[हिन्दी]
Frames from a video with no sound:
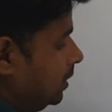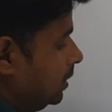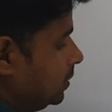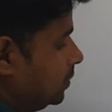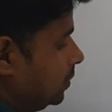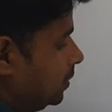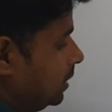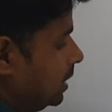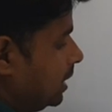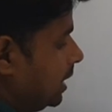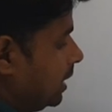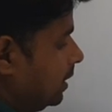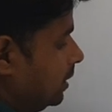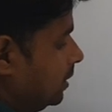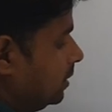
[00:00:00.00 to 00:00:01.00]
एक सौ
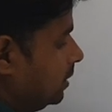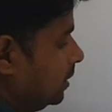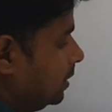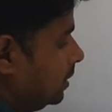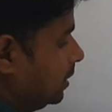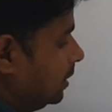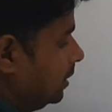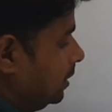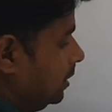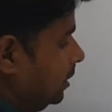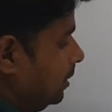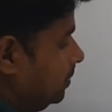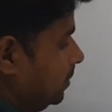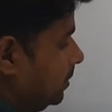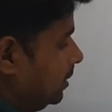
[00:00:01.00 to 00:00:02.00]
ग्यारह
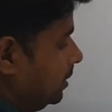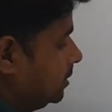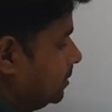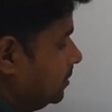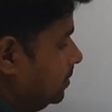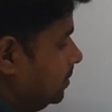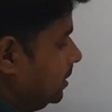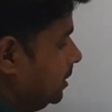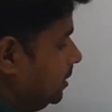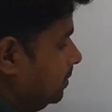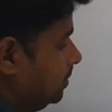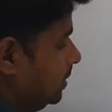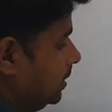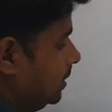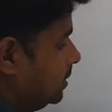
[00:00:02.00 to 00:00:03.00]
ए प्लस बी
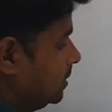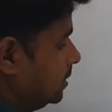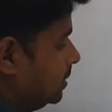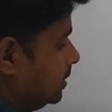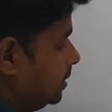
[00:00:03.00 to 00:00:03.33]
प्लस